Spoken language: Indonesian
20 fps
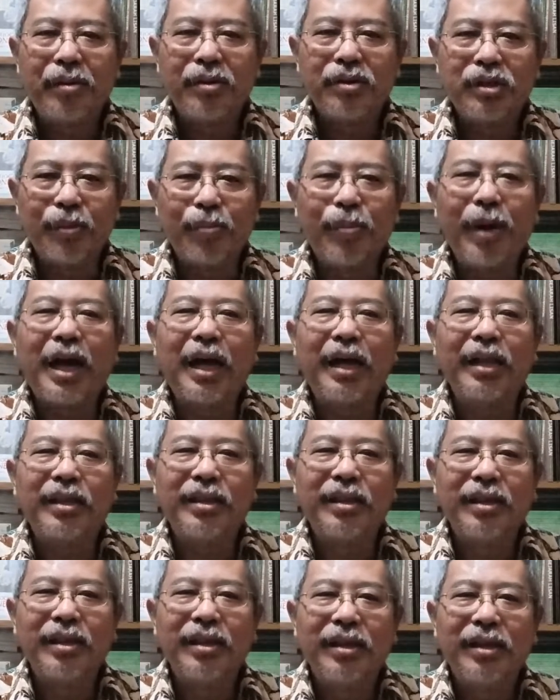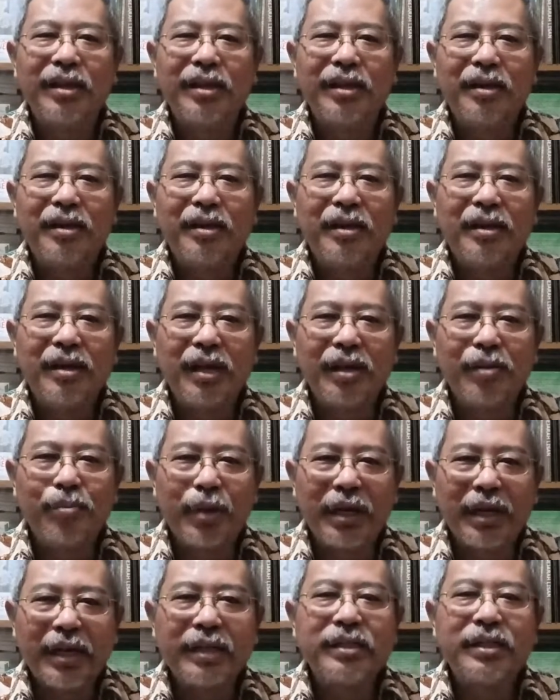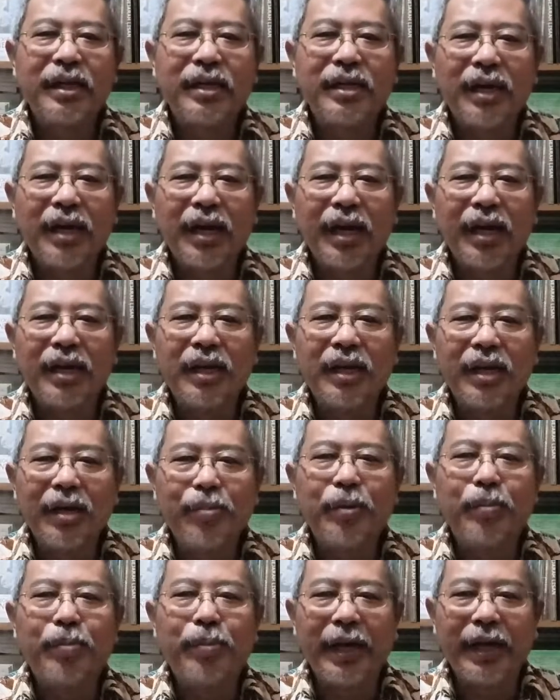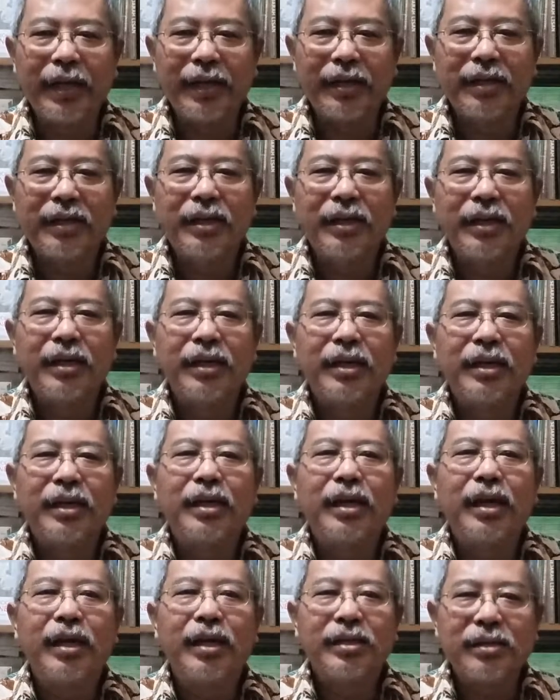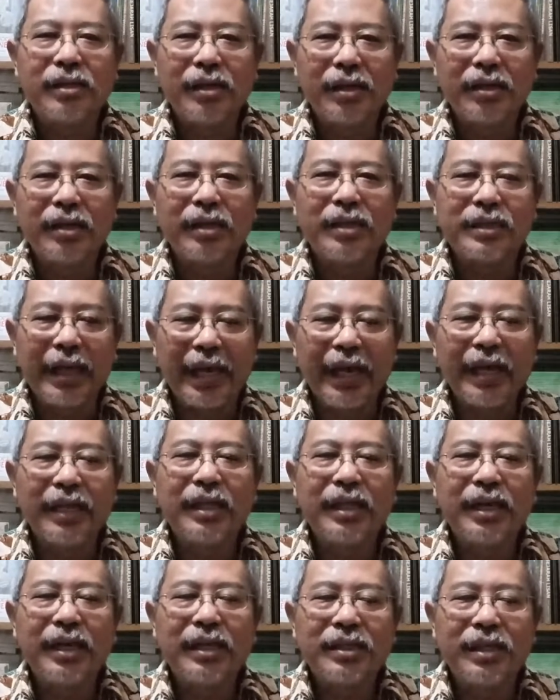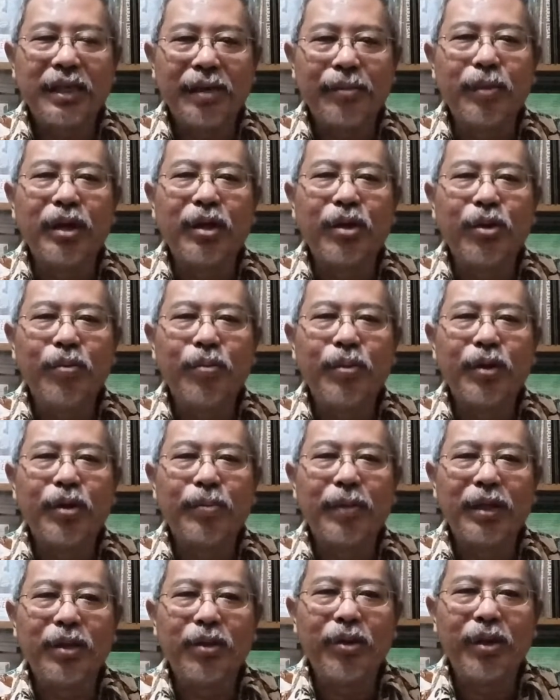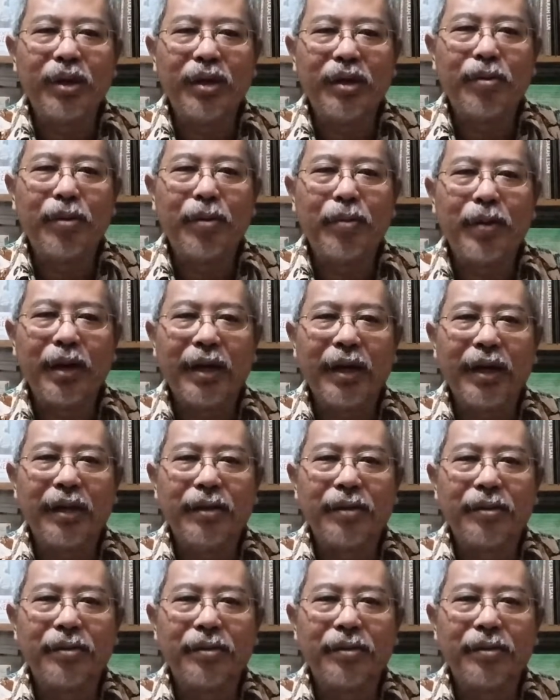semangat dan bekerja dengan lebih baik. Sekian ya. Assalamualaikum warahmatullahi wabarakatuh.